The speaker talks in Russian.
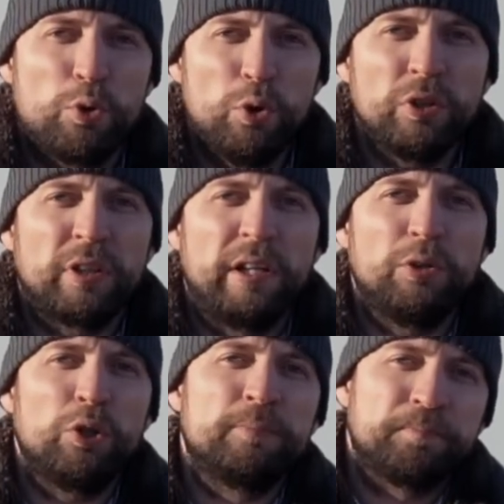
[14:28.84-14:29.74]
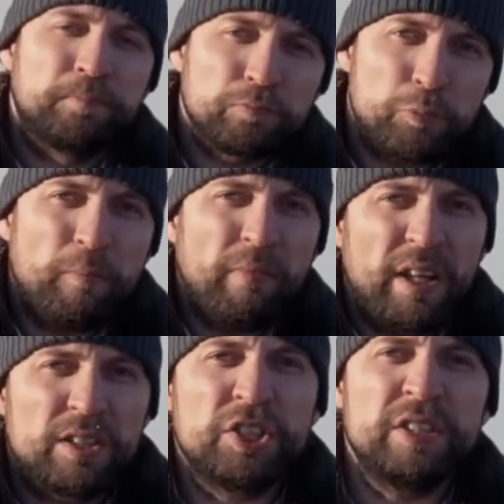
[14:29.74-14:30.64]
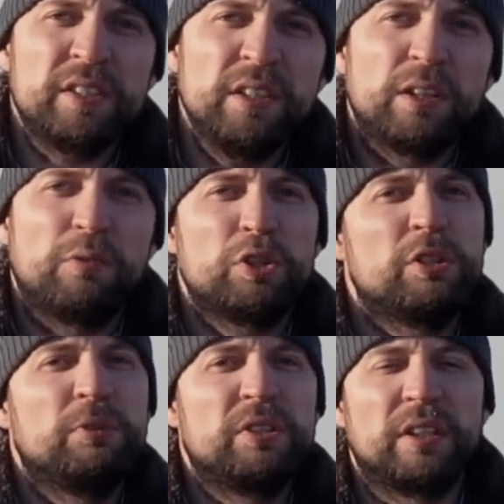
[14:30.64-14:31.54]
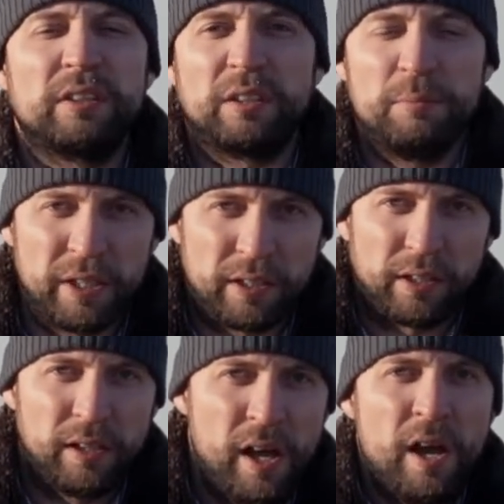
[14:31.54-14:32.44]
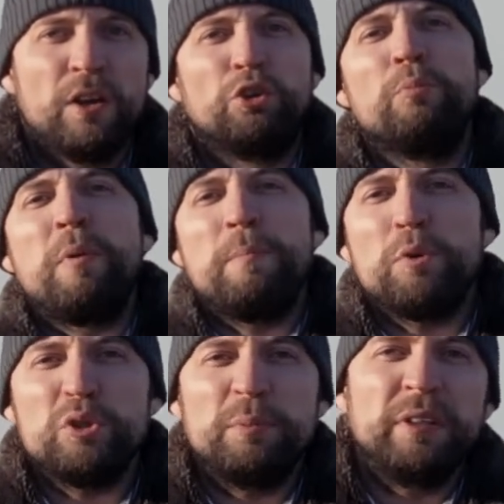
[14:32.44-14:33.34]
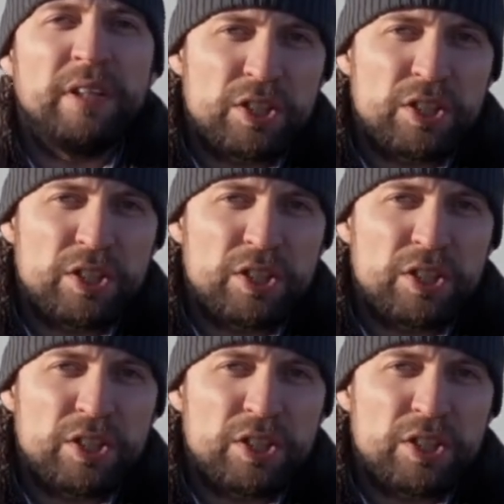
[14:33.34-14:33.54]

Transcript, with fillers: фургона длиной 6,8 метра. Но по просьбе